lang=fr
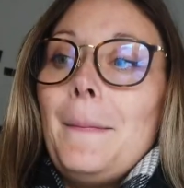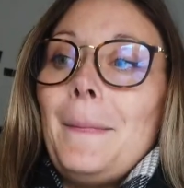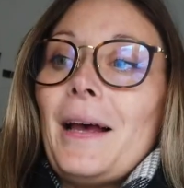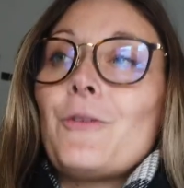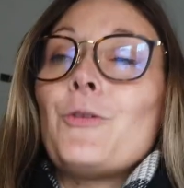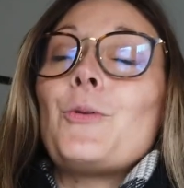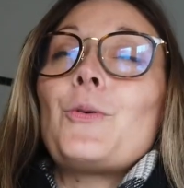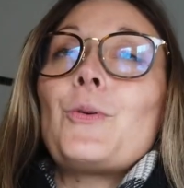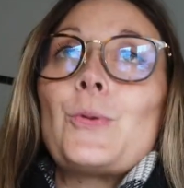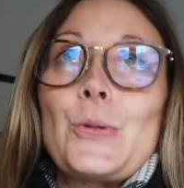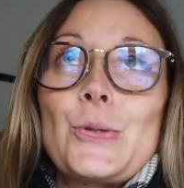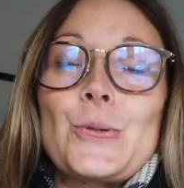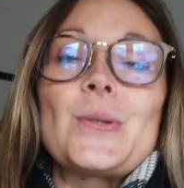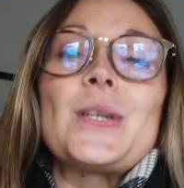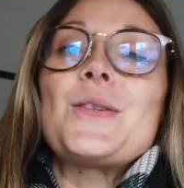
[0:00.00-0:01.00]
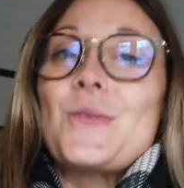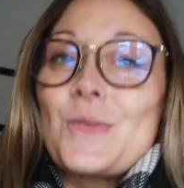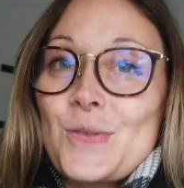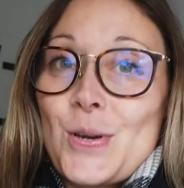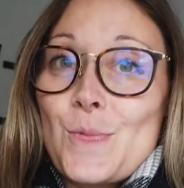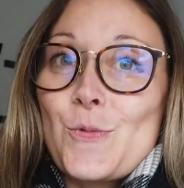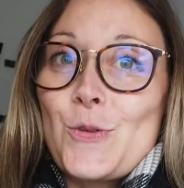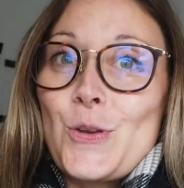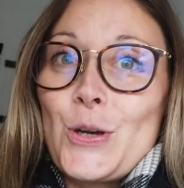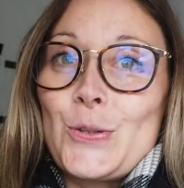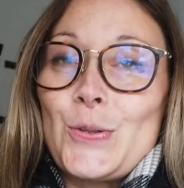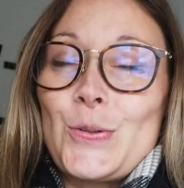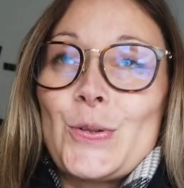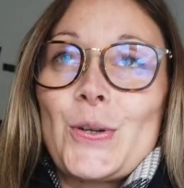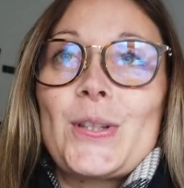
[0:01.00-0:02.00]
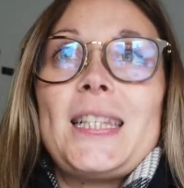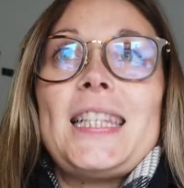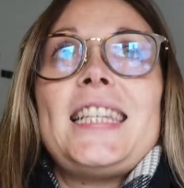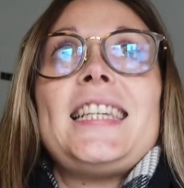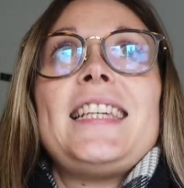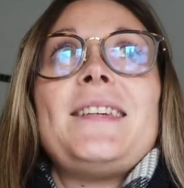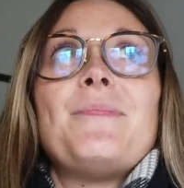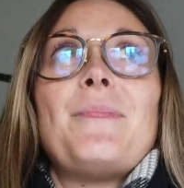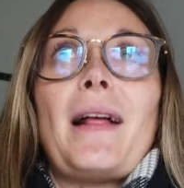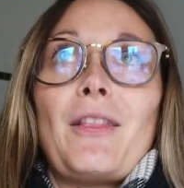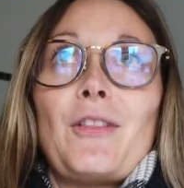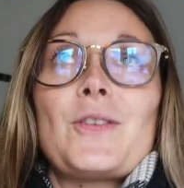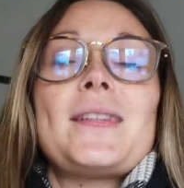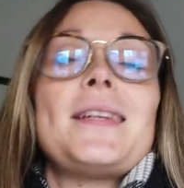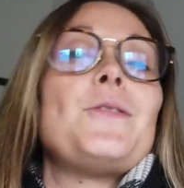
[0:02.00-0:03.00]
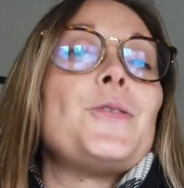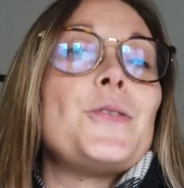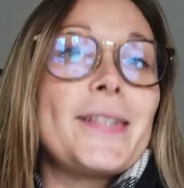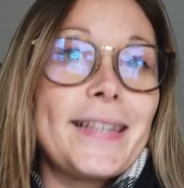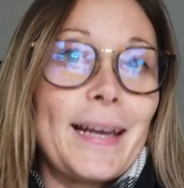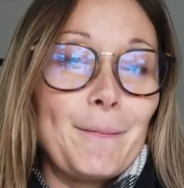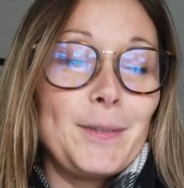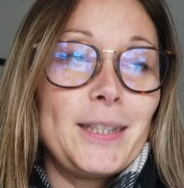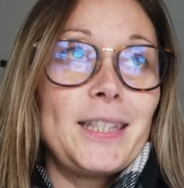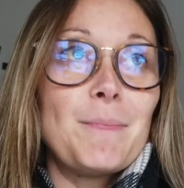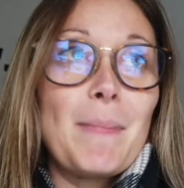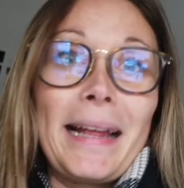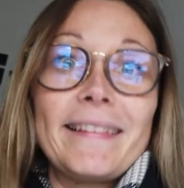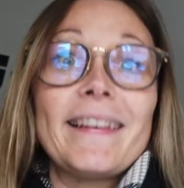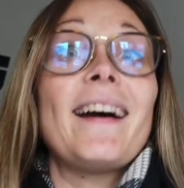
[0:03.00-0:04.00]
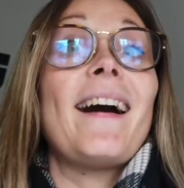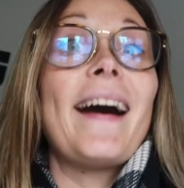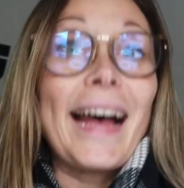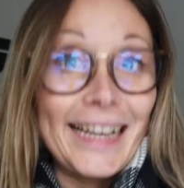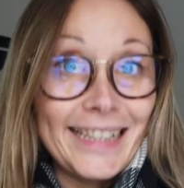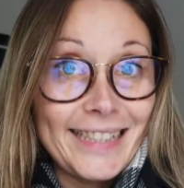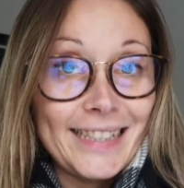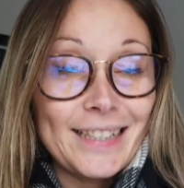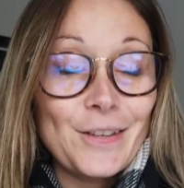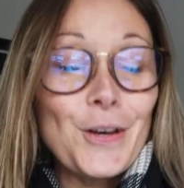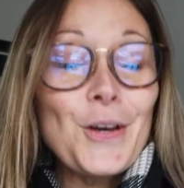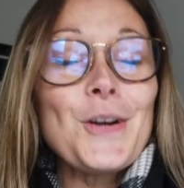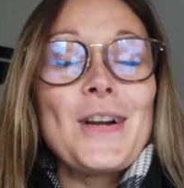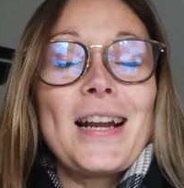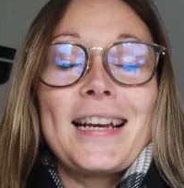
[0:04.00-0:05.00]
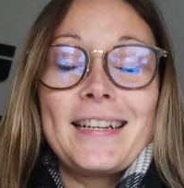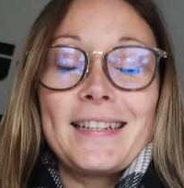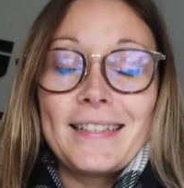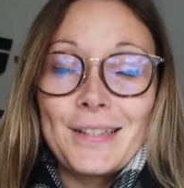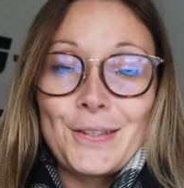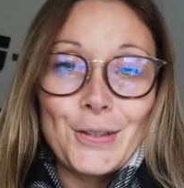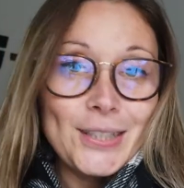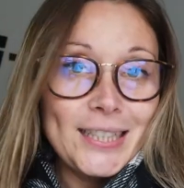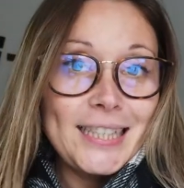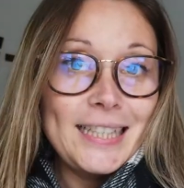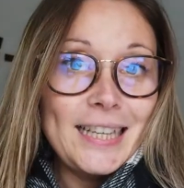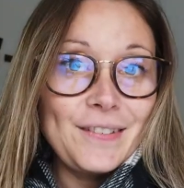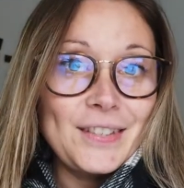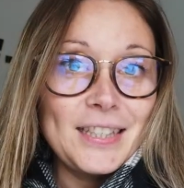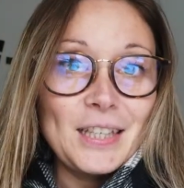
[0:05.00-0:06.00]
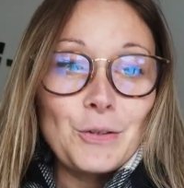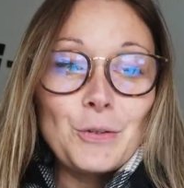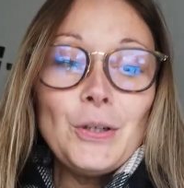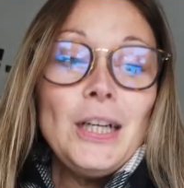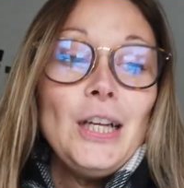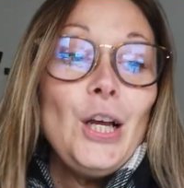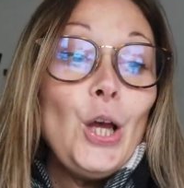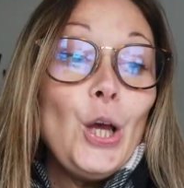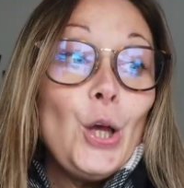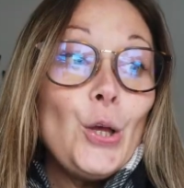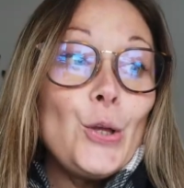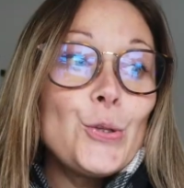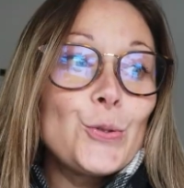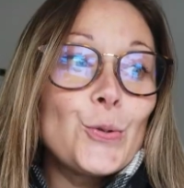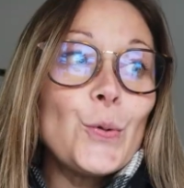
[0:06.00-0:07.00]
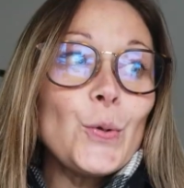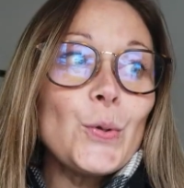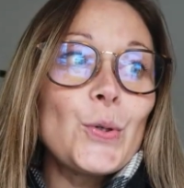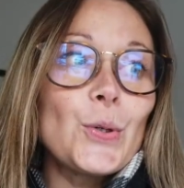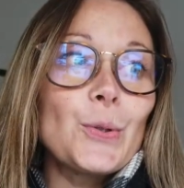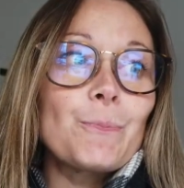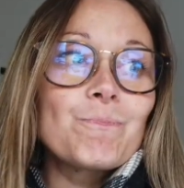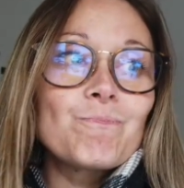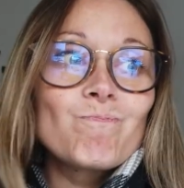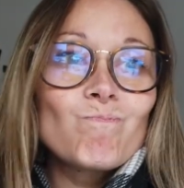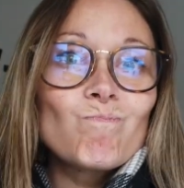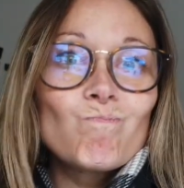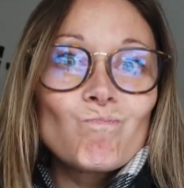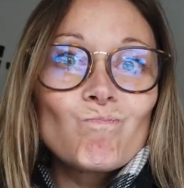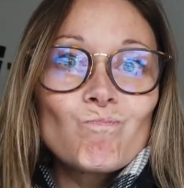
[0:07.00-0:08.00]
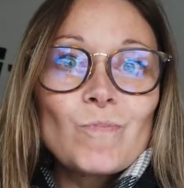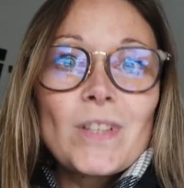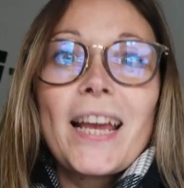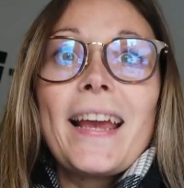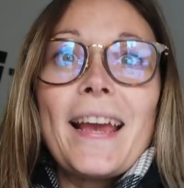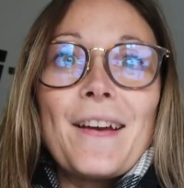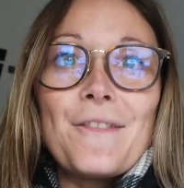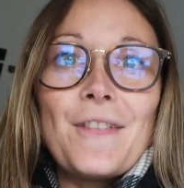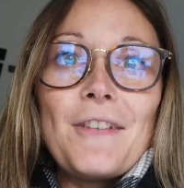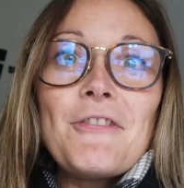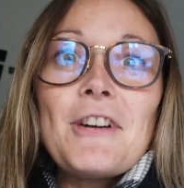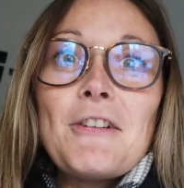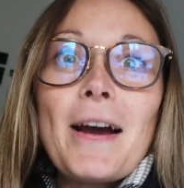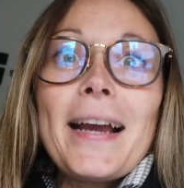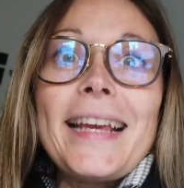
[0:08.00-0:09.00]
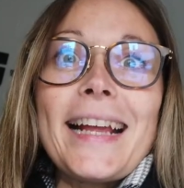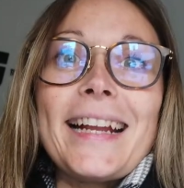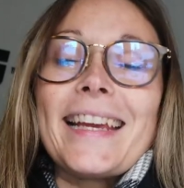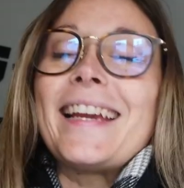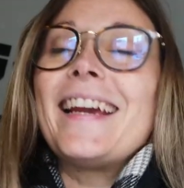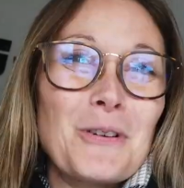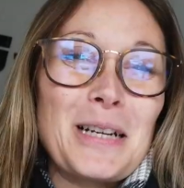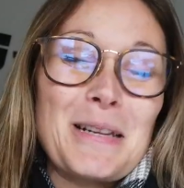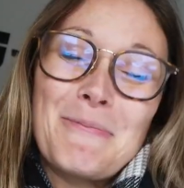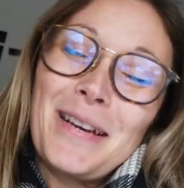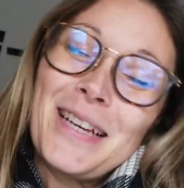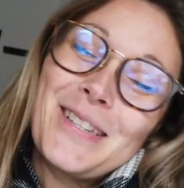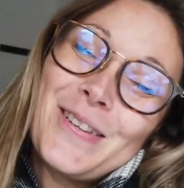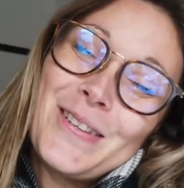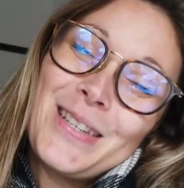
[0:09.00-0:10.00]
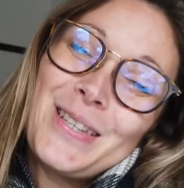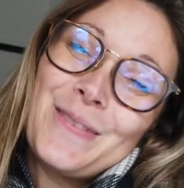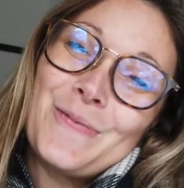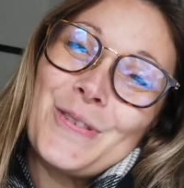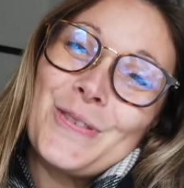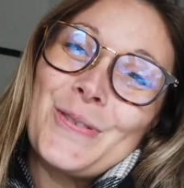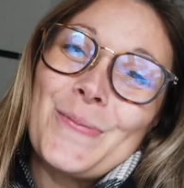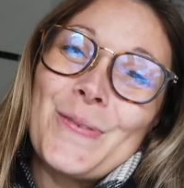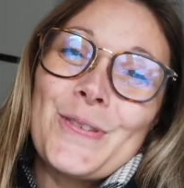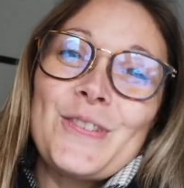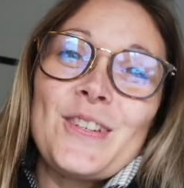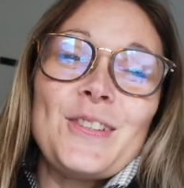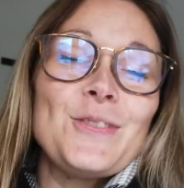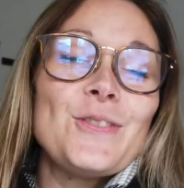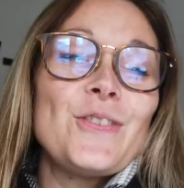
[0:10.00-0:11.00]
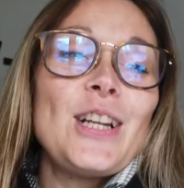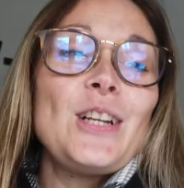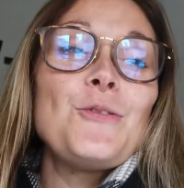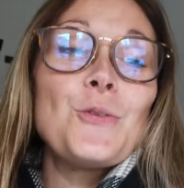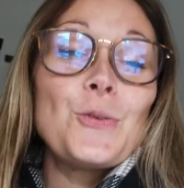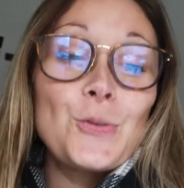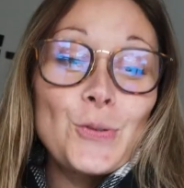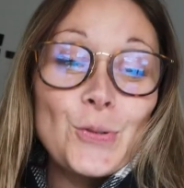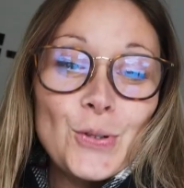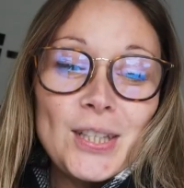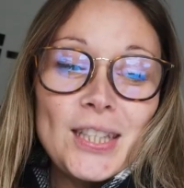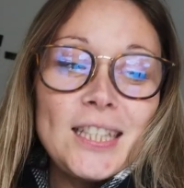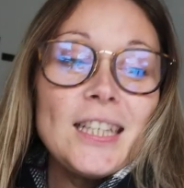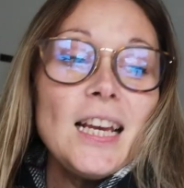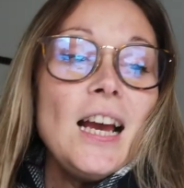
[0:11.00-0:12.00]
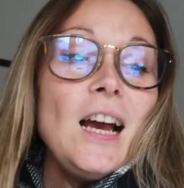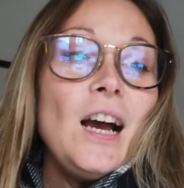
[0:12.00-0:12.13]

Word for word: parce que j'ai changé mon heure de sortie. Maintenant, c'est le samedi matin à 10h, la sortie des vidéos. Donc, va falloir y aller. Pour les personnes qui me demandent des nouvelles de Sony,